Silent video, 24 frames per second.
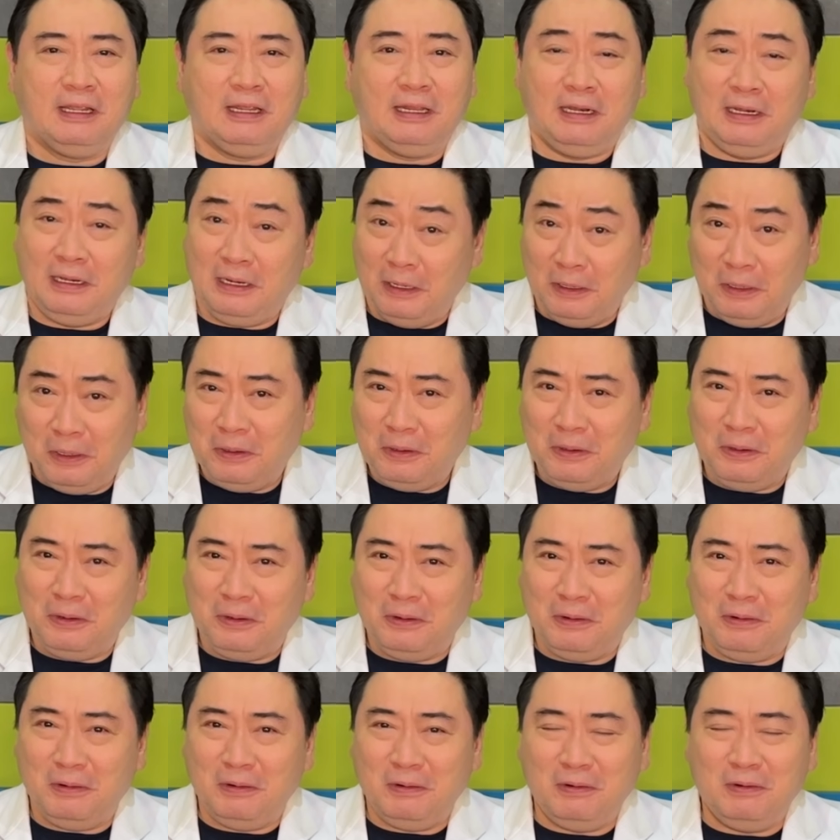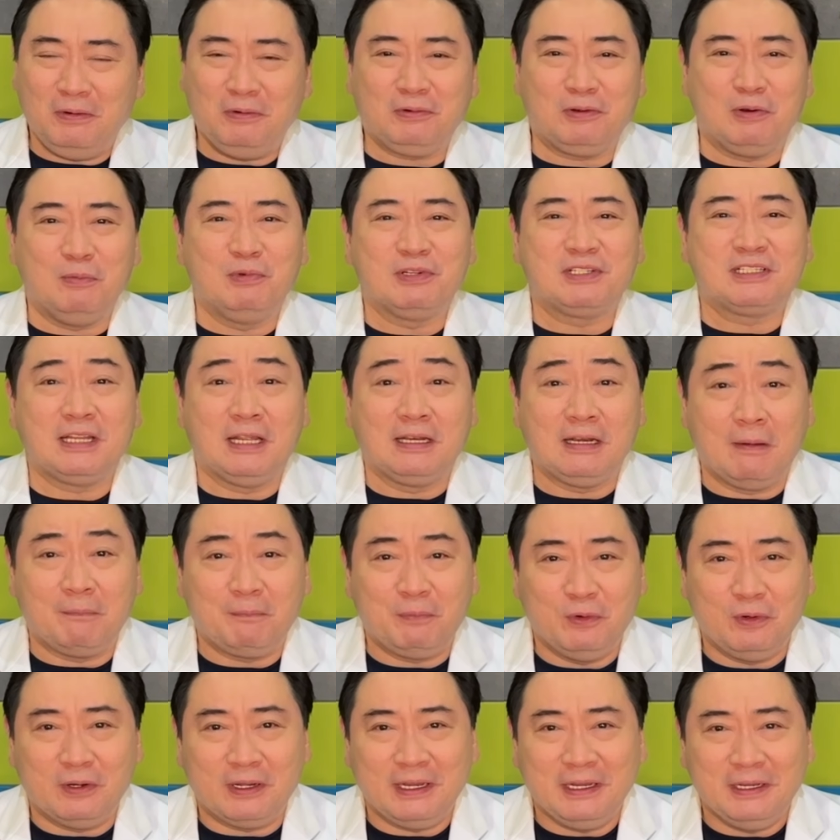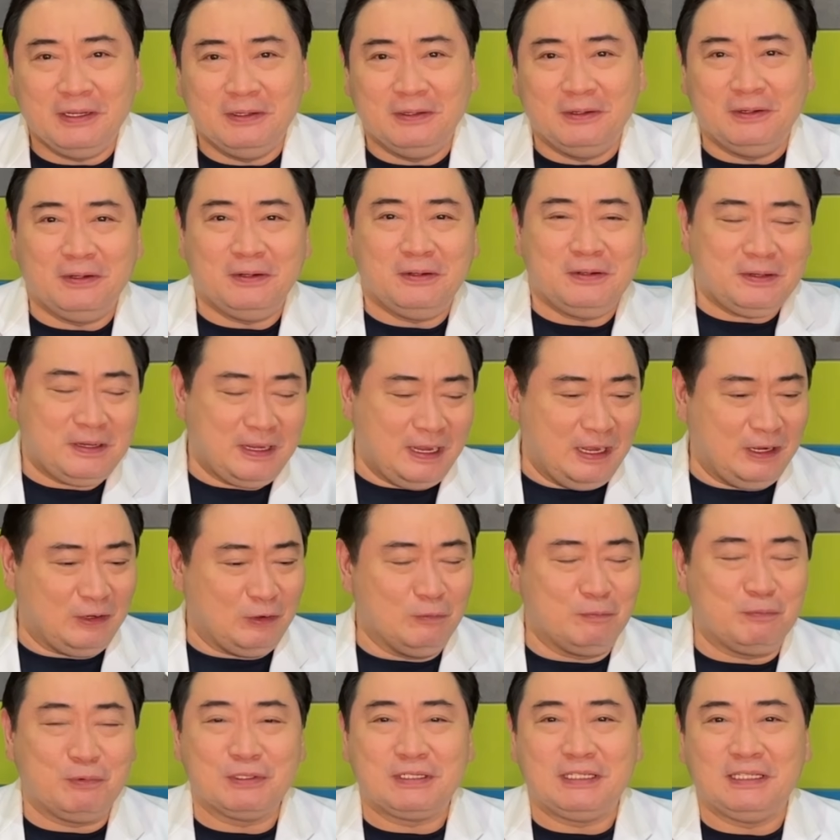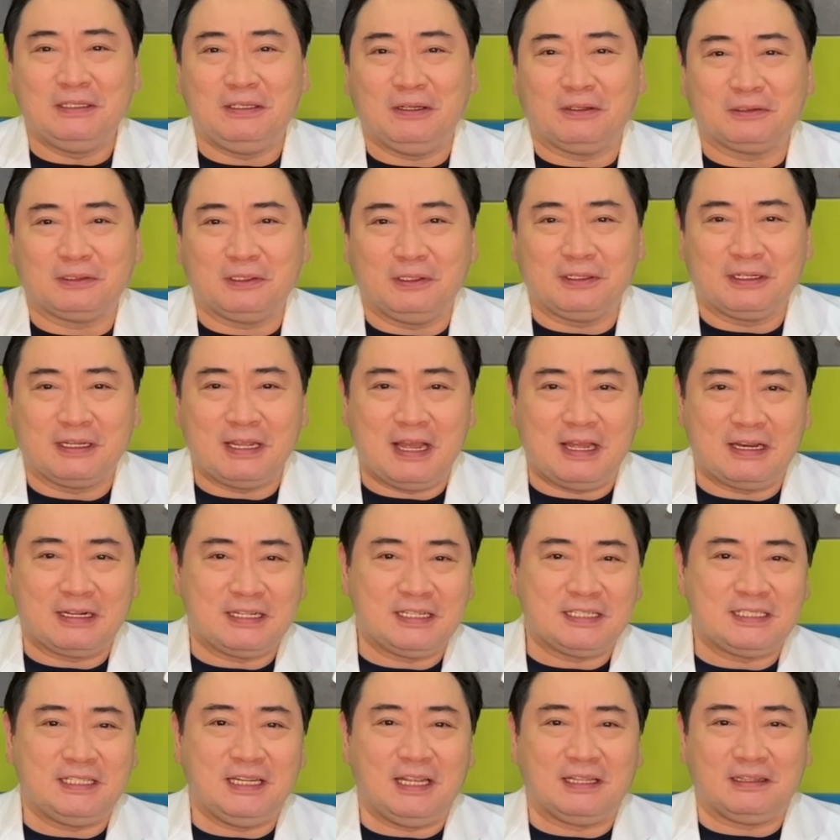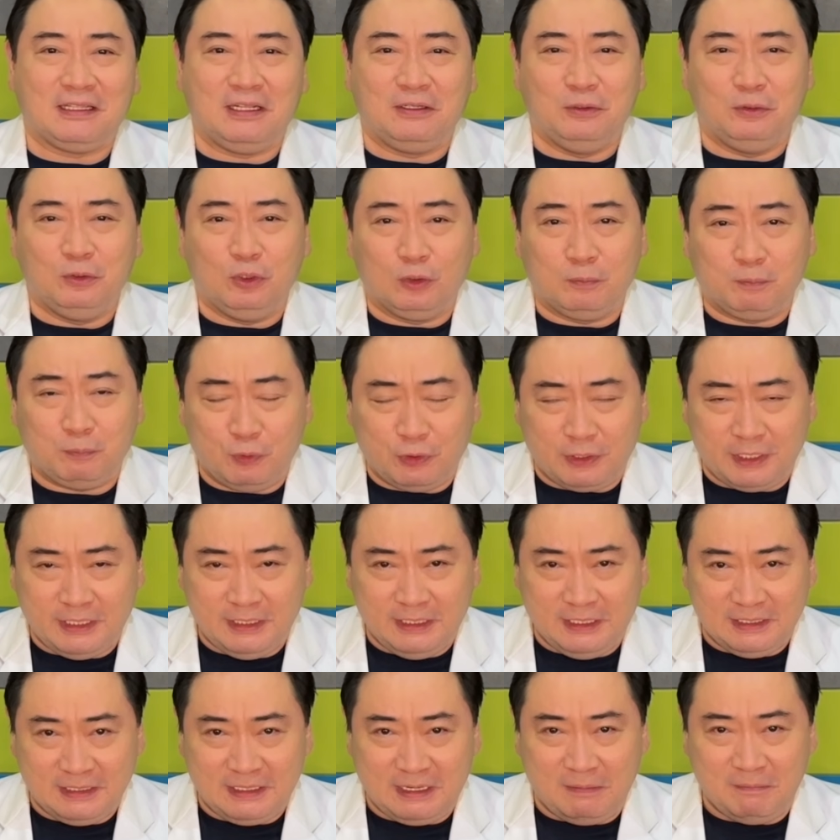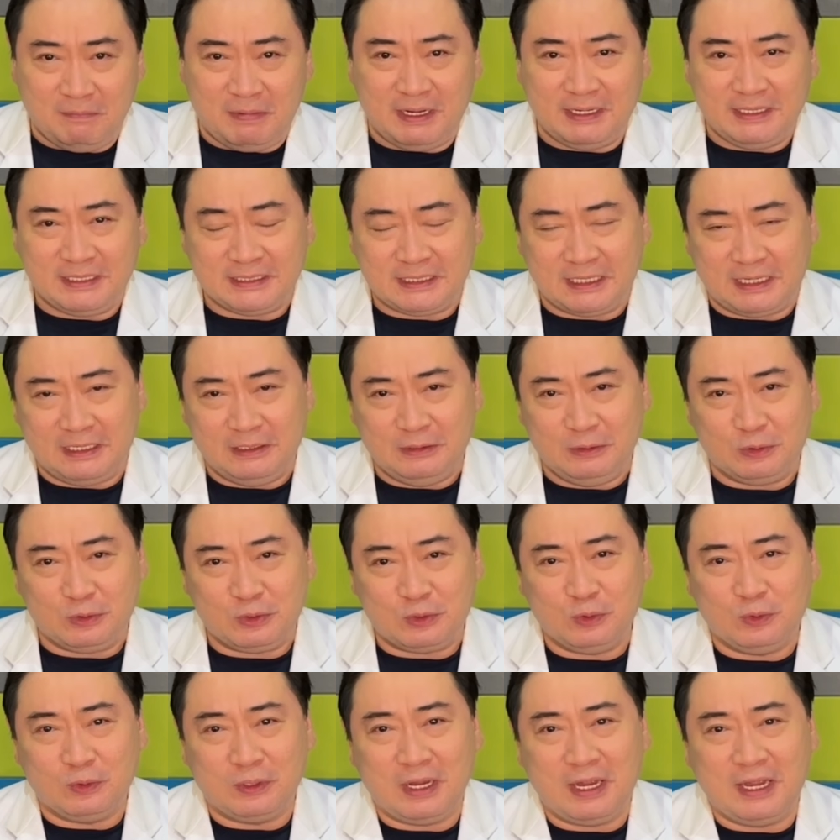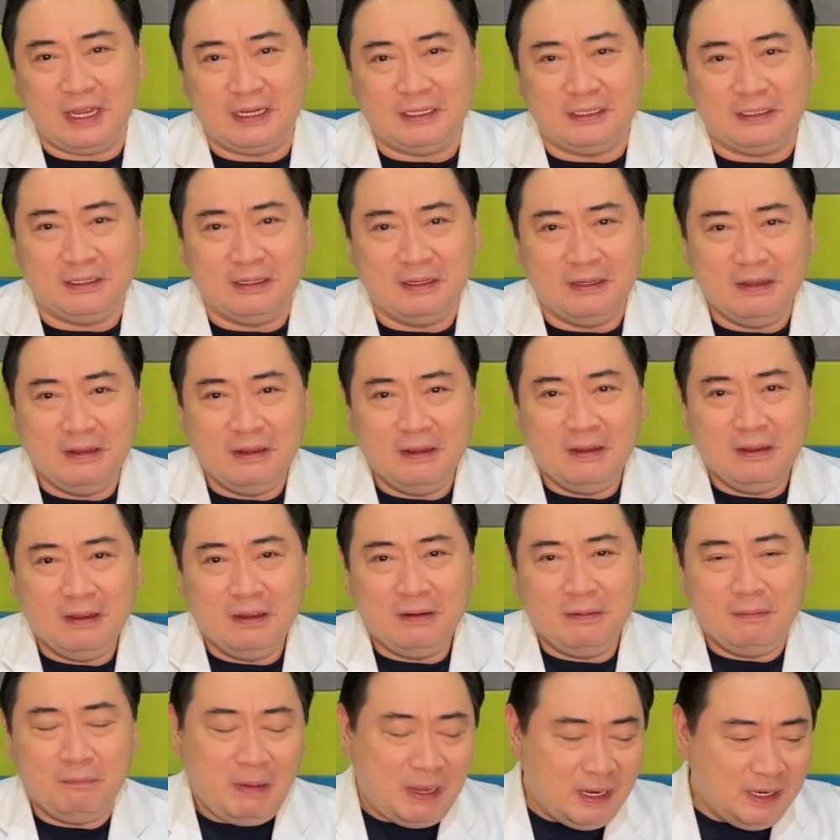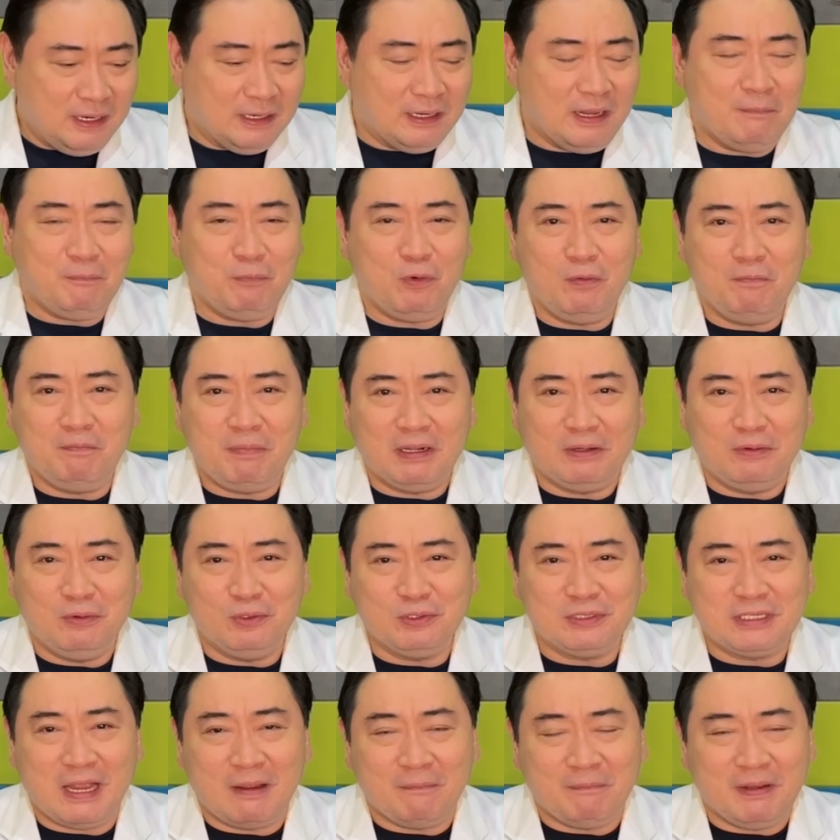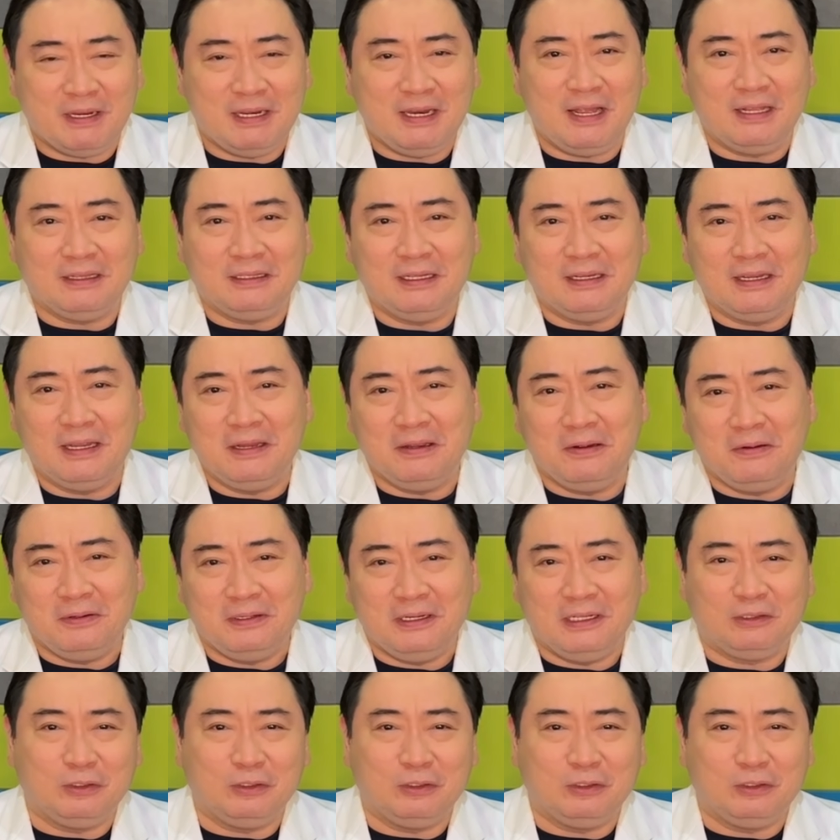Hello! Kumusta na po kayo? Ako po si Dr. Gary C. at nanonood po kayo ng Gabay sa Kalusugan. Mahalaga po ang pag-uusapan natin ngayon.